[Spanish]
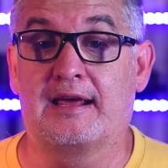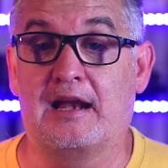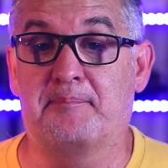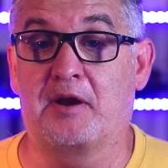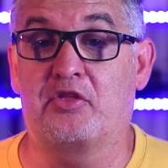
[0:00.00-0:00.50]
que
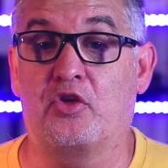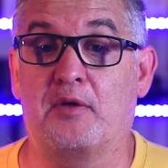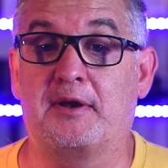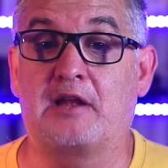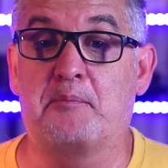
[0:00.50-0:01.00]
el precio
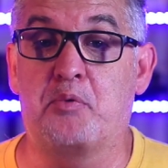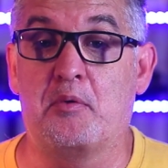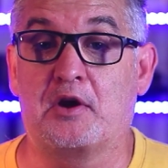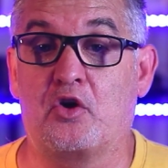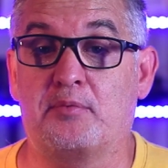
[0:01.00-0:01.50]
de venta al
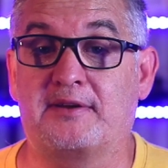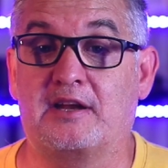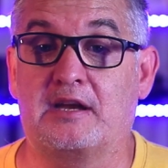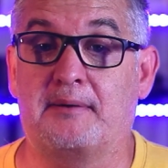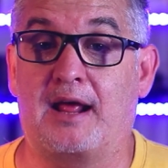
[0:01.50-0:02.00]
público es
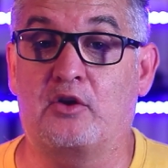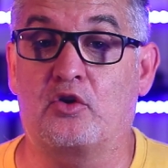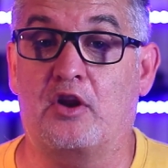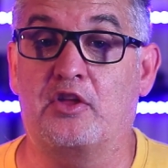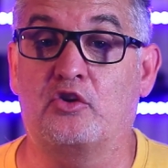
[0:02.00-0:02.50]
bastante barato,
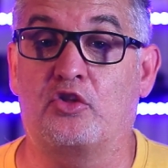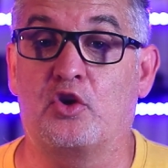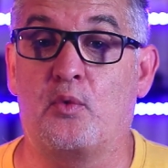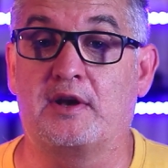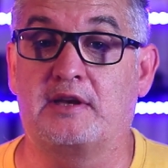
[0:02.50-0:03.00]

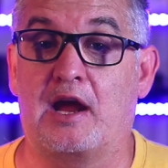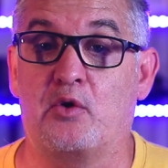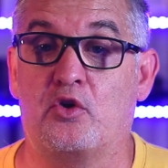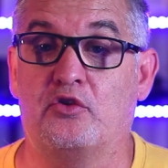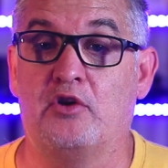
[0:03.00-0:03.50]
350
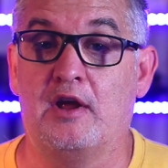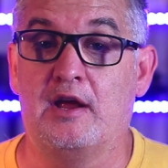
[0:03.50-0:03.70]
euros,